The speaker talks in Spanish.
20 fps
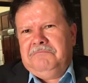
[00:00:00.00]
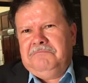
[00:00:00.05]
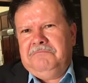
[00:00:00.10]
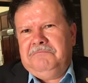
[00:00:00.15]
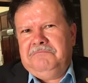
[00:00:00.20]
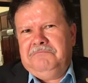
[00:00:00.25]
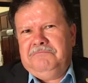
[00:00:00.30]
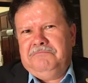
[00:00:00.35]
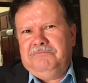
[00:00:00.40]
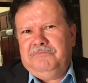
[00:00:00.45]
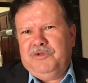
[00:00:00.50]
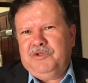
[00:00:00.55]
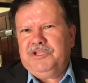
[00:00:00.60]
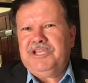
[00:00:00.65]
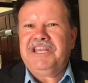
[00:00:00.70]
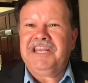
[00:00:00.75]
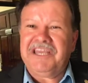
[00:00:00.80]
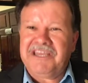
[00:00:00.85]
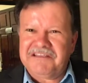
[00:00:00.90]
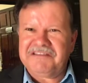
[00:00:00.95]
no
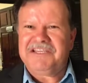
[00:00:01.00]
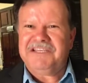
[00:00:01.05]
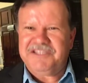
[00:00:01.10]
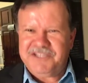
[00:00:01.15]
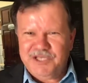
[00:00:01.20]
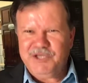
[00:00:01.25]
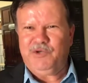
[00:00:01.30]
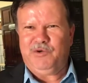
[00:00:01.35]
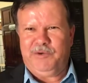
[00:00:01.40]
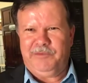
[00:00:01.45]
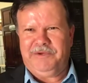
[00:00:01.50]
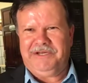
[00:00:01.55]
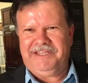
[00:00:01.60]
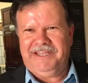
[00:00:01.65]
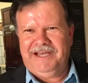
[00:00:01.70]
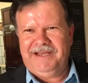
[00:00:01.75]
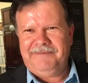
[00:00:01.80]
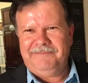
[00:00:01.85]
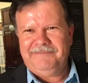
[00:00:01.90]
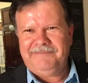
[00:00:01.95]
tiene sentido, en
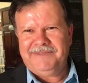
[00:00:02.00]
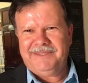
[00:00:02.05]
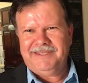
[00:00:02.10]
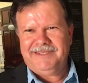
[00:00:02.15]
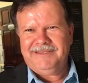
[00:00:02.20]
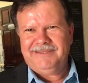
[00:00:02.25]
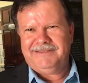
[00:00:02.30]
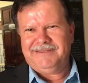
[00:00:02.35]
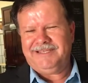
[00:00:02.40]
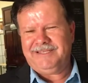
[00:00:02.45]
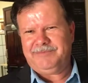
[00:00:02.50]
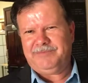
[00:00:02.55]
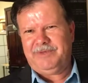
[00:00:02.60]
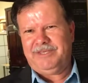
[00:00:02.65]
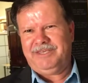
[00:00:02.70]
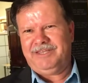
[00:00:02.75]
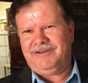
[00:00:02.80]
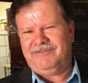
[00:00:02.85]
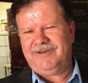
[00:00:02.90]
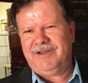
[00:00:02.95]
verdad,
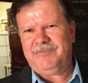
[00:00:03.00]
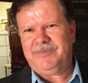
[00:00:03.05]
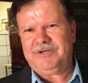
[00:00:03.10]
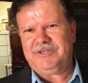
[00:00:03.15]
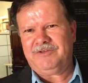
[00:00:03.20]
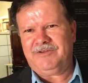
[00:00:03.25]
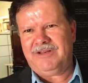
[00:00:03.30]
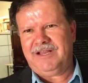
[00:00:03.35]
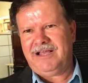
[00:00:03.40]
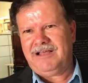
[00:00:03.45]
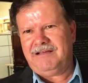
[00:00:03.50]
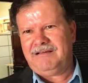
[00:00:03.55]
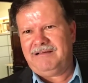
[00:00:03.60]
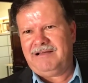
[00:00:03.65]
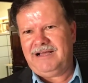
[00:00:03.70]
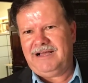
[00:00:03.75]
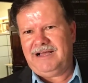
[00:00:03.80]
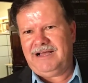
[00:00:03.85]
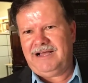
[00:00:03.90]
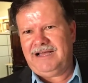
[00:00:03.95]
despedir a una persona
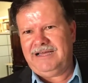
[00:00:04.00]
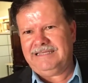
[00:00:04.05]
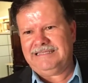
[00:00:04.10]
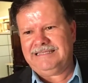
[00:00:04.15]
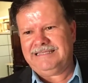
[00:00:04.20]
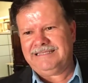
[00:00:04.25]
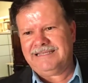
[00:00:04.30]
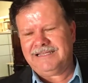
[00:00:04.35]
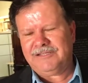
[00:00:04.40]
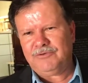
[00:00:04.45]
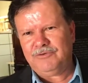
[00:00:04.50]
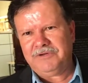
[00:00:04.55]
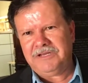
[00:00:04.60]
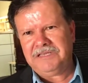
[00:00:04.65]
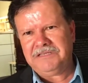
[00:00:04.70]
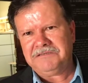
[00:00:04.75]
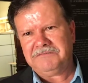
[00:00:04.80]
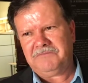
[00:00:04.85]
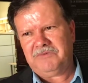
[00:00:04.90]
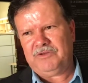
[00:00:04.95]
a estas
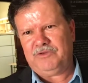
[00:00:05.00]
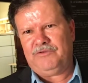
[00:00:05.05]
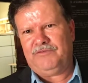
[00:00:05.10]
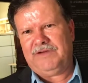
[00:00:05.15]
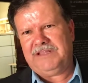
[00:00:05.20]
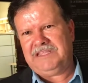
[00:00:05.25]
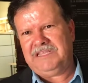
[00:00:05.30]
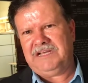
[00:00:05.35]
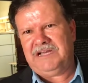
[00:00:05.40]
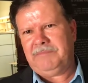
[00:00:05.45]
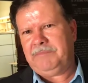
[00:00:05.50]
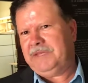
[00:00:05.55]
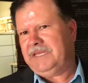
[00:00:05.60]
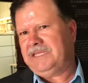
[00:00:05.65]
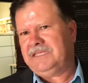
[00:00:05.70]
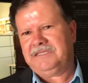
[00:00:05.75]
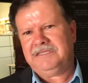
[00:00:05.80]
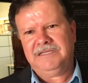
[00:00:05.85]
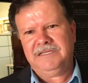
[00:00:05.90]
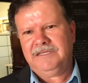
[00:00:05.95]
alturas cuando faltan
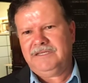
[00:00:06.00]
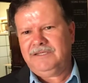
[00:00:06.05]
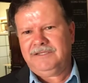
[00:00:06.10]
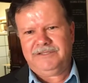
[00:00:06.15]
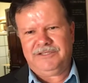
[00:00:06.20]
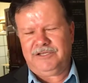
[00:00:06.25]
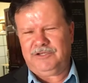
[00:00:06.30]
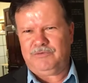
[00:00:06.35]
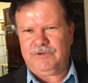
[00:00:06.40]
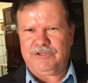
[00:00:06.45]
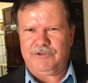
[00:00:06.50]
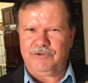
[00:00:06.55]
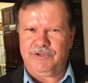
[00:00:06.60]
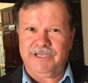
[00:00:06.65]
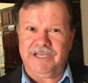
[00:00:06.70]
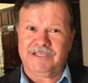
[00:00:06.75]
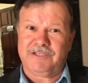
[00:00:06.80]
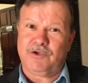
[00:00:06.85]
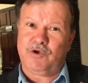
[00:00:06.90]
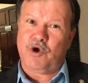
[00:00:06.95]
apenas 3, 4
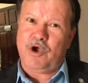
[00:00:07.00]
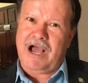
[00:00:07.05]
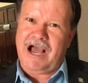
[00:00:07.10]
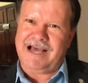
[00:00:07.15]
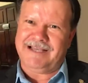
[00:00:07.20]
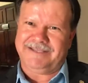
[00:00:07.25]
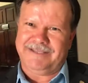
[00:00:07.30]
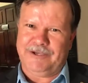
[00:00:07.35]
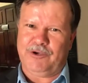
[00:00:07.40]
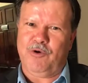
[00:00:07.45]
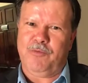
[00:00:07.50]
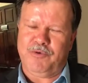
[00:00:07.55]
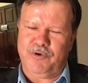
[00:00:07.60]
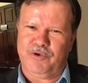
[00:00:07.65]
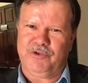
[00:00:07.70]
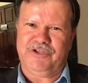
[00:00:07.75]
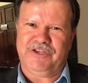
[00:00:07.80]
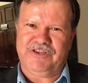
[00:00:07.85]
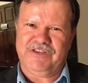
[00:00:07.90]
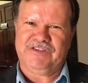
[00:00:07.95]
días, así como
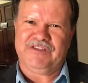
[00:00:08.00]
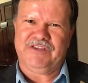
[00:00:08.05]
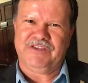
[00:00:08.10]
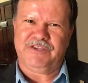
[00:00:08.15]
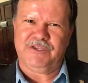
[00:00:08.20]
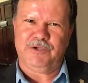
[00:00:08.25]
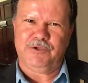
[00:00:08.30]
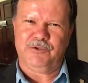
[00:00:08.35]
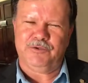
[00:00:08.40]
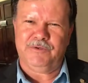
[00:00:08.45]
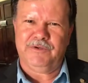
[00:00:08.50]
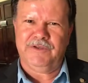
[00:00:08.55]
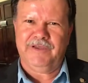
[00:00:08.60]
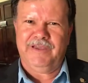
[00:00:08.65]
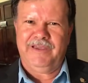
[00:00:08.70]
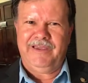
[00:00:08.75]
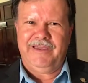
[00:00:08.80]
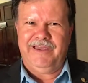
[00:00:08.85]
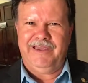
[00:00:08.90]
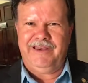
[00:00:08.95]
no tiene sentido
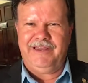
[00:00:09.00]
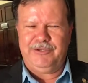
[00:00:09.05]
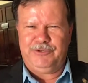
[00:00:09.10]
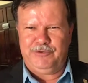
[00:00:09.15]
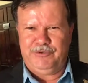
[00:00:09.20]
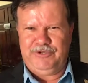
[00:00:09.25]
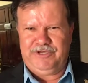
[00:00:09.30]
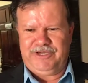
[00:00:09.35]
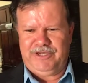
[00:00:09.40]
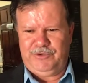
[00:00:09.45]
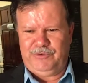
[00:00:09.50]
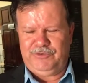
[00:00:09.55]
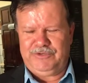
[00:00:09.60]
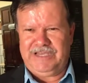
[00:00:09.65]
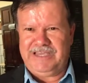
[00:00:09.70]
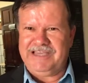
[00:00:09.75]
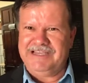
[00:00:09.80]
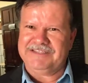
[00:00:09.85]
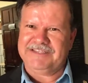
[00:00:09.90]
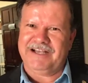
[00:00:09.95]
el hecho de que ellos
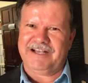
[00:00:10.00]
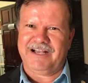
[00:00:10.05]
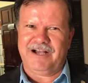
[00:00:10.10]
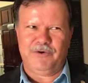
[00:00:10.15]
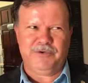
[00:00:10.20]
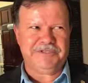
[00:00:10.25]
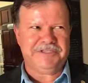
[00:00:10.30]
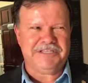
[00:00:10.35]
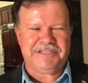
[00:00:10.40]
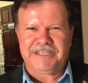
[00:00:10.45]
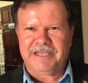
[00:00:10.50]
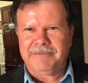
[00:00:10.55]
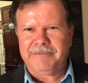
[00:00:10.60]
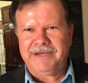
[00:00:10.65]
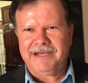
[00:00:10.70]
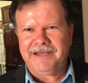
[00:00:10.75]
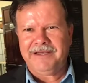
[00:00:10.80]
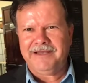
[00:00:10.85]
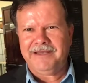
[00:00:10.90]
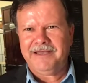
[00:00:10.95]
hayan sacado este
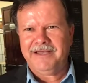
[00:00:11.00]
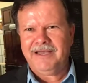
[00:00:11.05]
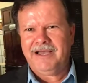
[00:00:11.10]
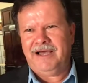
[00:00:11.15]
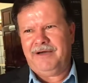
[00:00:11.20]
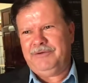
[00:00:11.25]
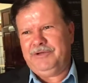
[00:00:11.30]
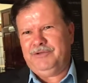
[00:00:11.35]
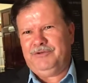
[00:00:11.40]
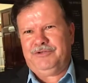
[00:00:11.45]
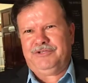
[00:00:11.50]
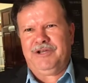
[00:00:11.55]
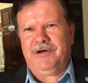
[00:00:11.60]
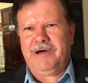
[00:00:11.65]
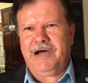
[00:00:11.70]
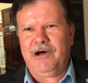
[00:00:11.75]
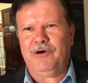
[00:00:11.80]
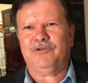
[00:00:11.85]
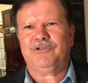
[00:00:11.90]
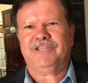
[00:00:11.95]
tema, habiendo
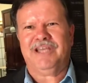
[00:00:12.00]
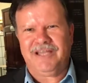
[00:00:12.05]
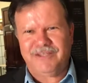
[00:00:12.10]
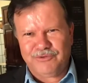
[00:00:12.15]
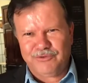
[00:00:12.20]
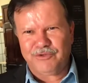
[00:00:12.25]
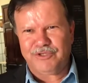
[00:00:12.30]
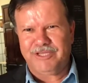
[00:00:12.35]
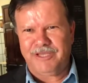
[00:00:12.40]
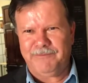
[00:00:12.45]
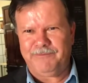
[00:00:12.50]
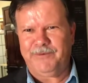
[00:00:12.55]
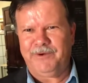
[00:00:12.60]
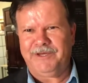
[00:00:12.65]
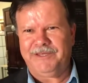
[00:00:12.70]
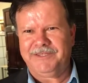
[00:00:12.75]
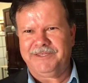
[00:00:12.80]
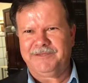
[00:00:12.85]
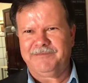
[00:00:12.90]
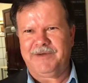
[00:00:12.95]
trabajado tanto tiempo
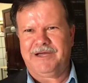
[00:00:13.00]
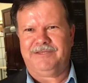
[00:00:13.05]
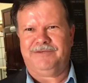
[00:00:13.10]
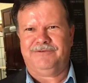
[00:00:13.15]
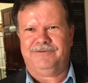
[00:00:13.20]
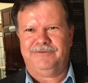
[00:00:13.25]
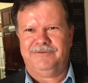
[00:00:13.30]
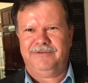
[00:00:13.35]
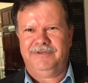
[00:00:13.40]
en el despacho,